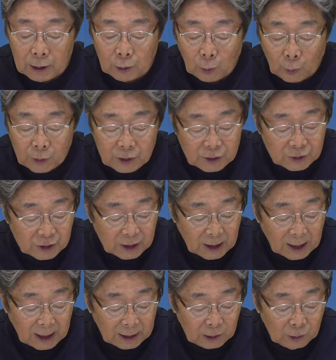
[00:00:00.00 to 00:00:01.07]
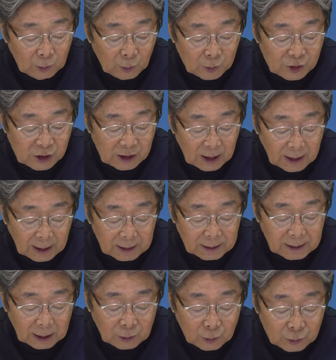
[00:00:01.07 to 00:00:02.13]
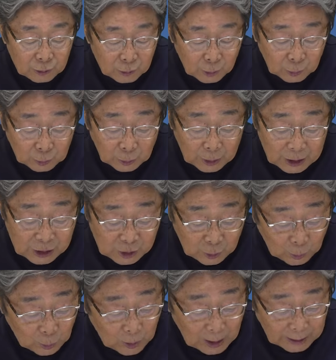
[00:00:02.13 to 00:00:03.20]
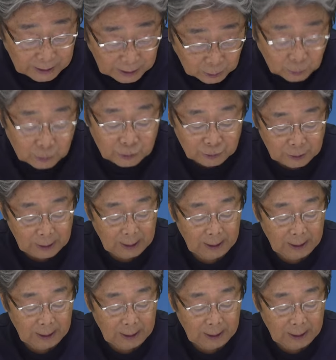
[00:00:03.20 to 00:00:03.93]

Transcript: 投機筋が反応しなかったということでしょうかねという、